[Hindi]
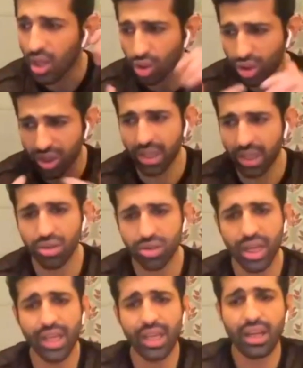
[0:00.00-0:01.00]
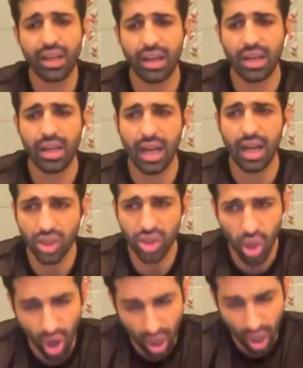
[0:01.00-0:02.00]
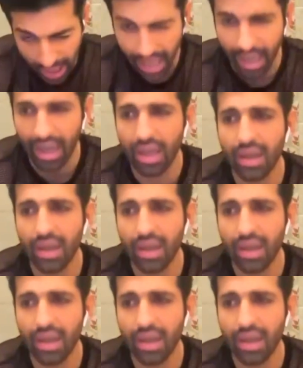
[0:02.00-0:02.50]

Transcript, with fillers: तो शेर व शायरी का शौक है